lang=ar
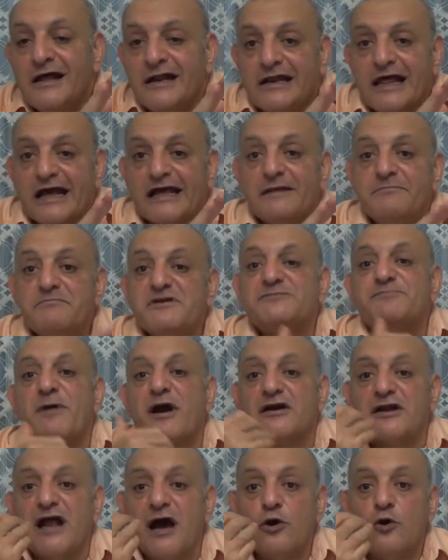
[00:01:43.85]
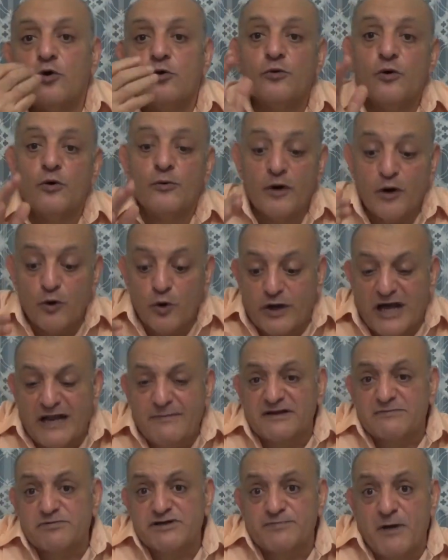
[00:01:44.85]
لكن مش بكرهه
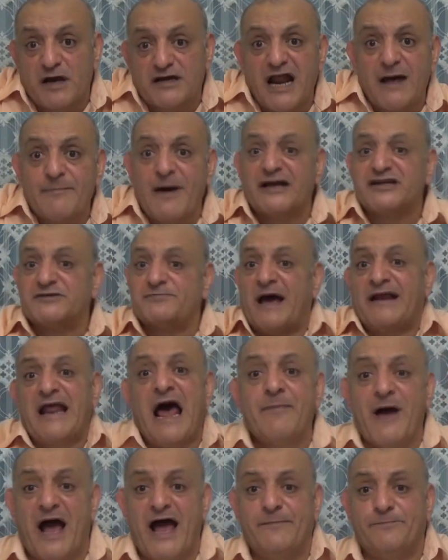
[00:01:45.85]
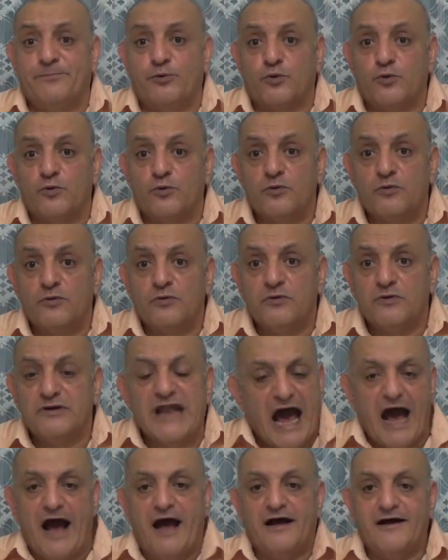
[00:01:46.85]
وكلمه مش بكرهه مش معناها بحبه
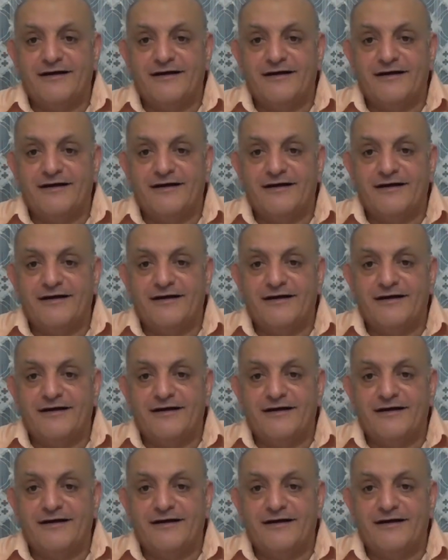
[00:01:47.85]
لا